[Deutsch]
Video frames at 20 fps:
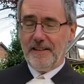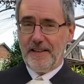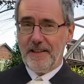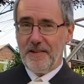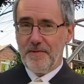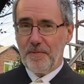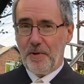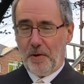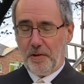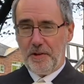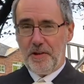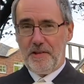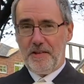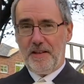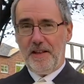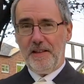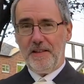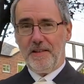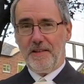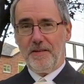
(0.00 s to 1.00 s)
diesem
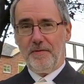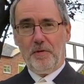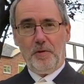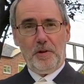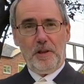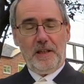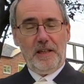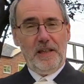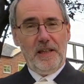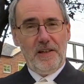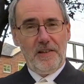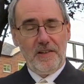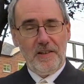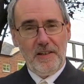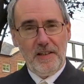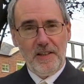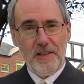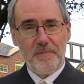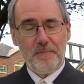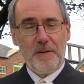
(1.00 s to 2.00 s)
Gottesdienst, wo die Kirche
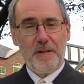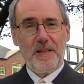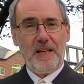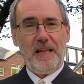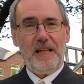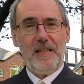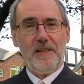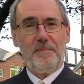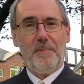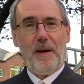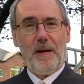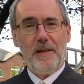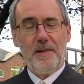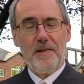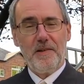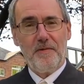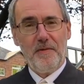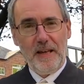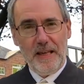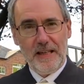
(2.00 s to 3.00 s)
nicht betretbar
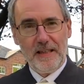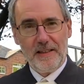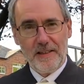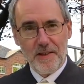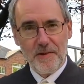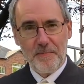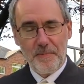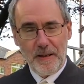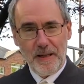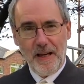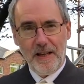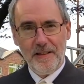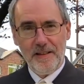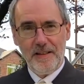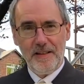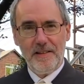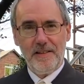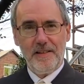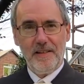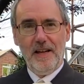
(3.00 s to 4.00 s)
ist wegen des
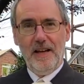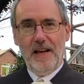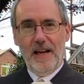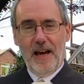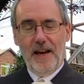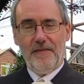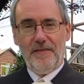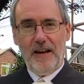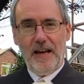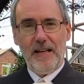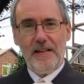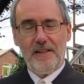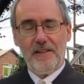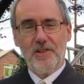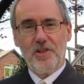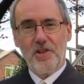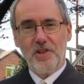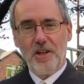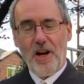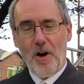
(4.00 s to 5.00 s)
bekanntlich erwähnten
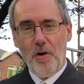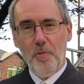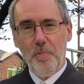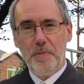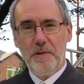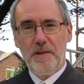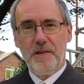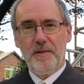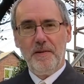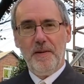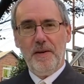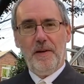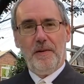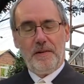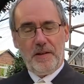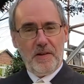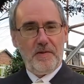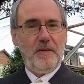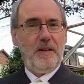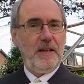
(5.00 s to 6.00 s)
Staubs.
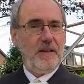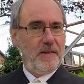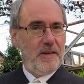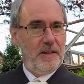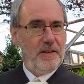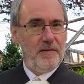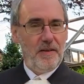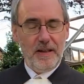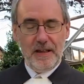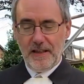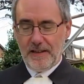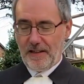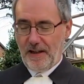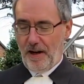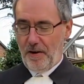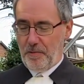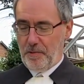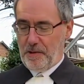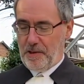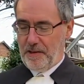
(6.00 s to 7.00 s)
Deswegen sind wir hier
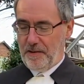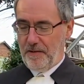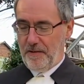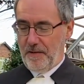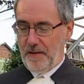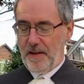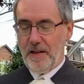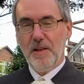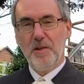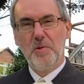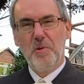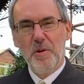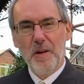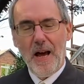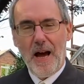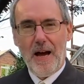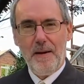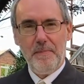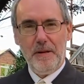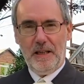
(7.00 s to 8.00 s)
draußen.
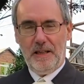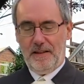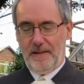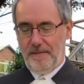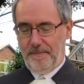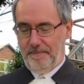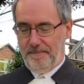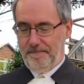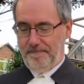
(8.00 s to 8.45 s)
Dynamik.